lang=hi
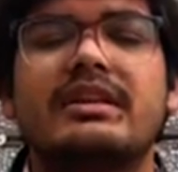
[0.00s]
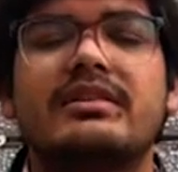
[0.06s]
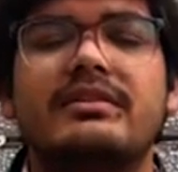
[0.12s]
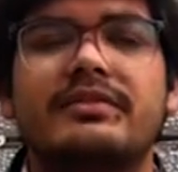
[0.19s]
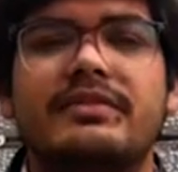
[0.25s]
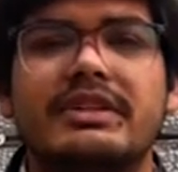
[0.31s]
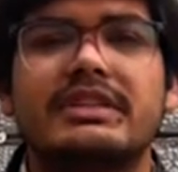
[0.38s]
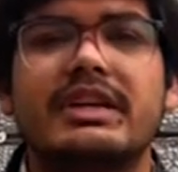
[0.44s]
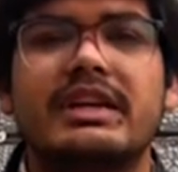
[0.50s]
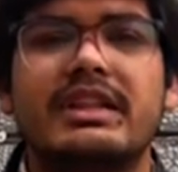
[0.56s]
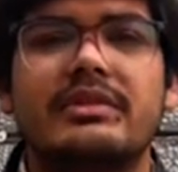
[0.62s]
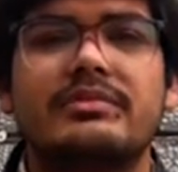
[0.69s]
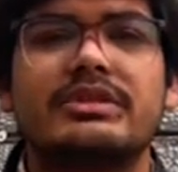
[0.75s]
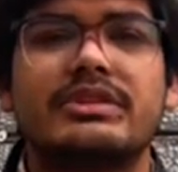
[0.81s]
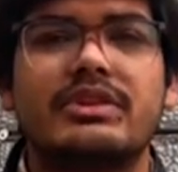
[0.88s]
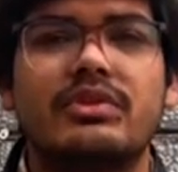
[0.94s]
फिर शायद हम
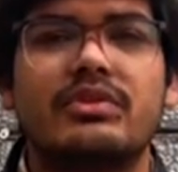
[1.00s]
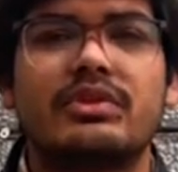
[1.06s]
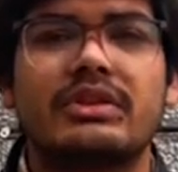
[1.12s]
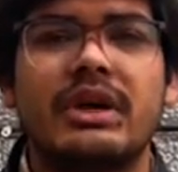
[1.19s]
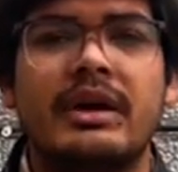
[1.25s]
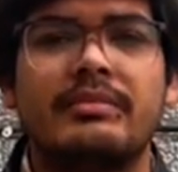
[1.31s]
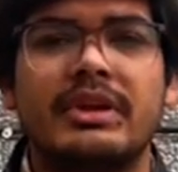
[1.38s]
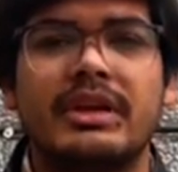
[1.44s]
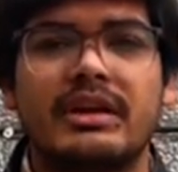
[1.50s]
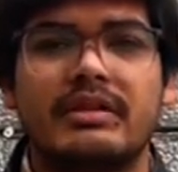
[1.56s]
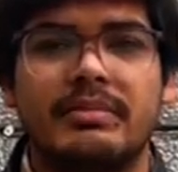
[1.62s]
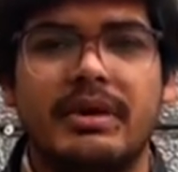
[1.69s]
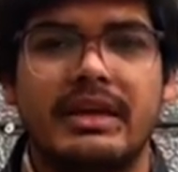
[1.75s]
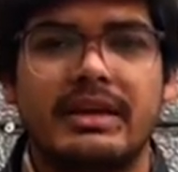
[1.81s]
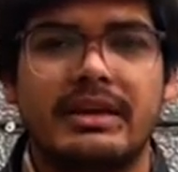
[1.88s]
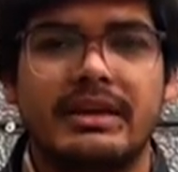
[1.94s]
उसकी रोक हम भी कर
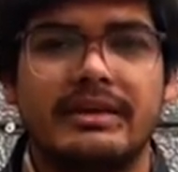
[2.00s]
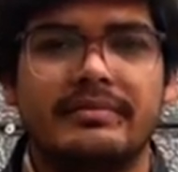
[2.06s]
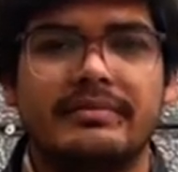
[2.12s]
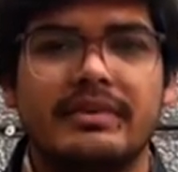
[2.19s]
पाएंगे